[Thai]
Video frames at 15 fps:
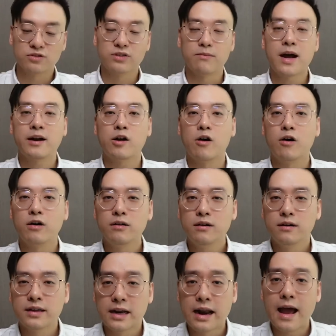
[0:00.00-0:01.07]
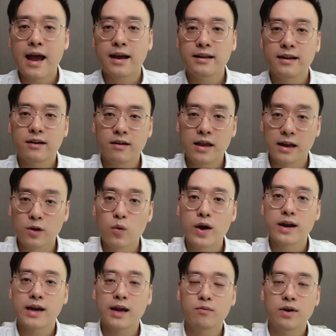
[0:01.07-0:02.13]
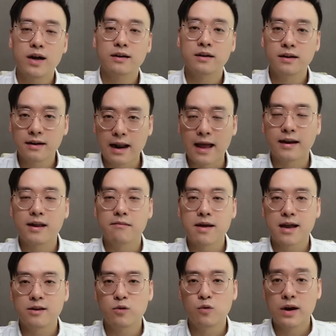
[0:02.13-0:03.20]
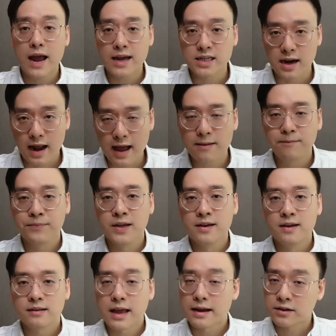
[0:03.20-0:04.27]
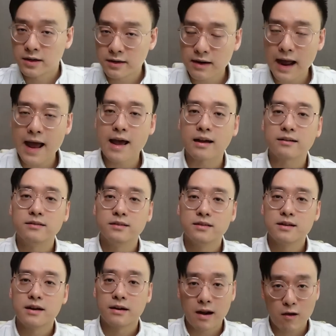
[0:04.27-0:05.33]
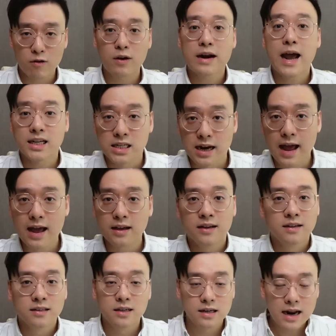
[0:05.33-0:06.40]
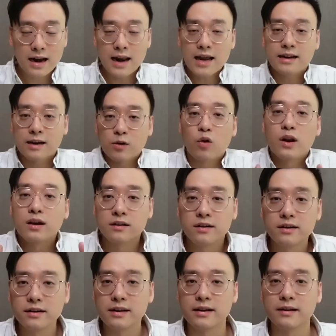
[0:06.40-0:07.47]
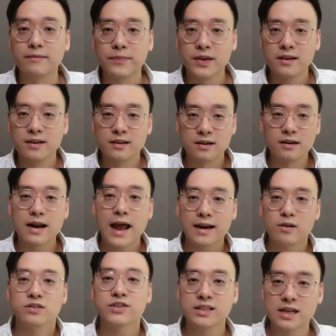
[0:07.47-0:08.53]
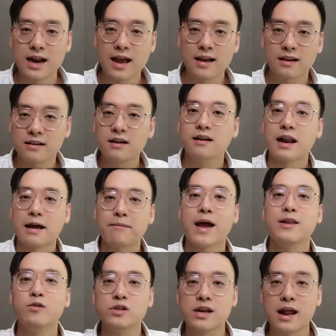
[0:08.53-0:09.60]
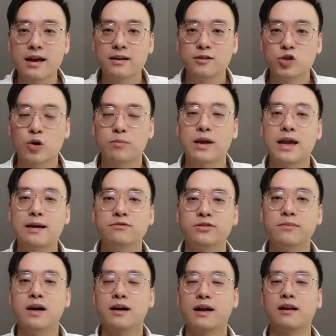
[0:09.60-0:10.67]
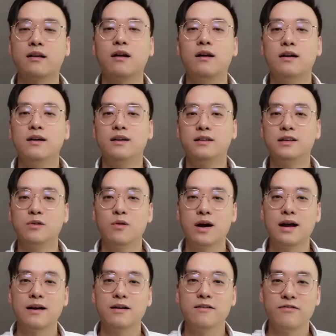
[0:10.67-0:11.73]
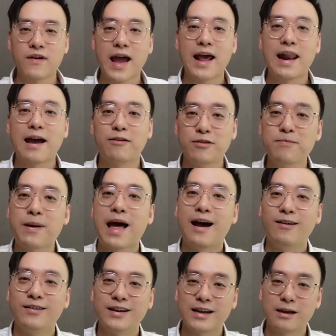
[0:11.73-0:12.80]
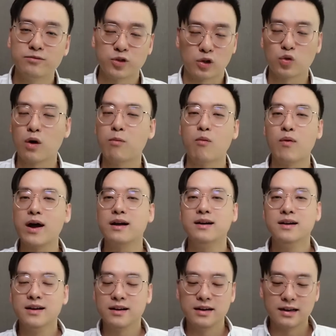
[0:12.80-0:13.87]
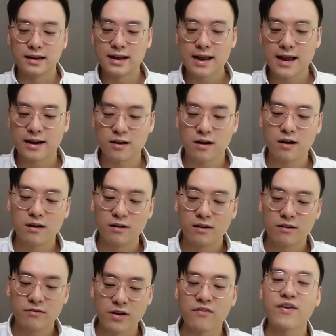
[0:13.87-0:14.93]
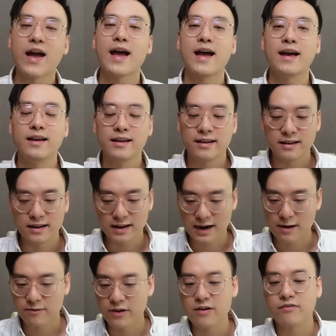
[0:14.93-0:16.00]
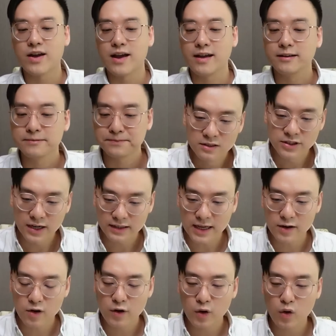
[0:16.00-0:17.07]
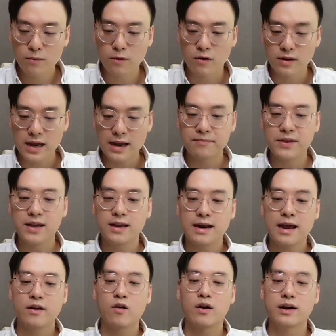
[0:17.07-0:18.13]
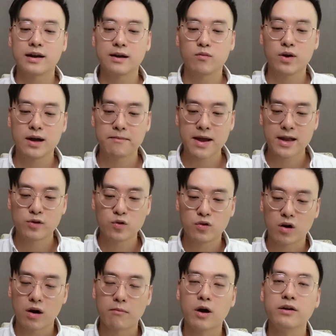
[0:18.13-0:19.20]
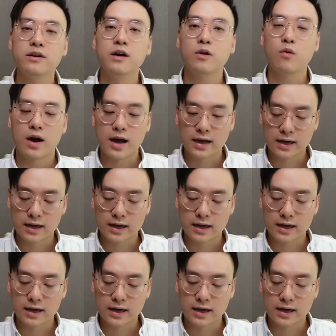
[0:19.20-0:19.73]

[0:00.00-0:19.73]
บทสัมภาษณ์ของเทนฮากเนี่ยก็เห็นด้วยนะครับว่าครึ่งหลังเนี่ยแมนยูน่าชนะ แต่ครึ่งแรกเราก็น่าชนะ คือถ้าเล่นกันคนละครึ่งเนี่ยครึ่งแรกนิวเซนชนะ ครึ่งหลังแมนยูชนะ จบเกมเสมอกันก็ถือว่าแฟร์แล้วหรือเปล่านะครับ ส่วนตัวผมว่า1คะแนนก็แฟร์นะครับแฟร์สถิติโดยรวมของเกมนี้แน่นอนนะครับว่าแมนยูครองบอลเยอะกว่า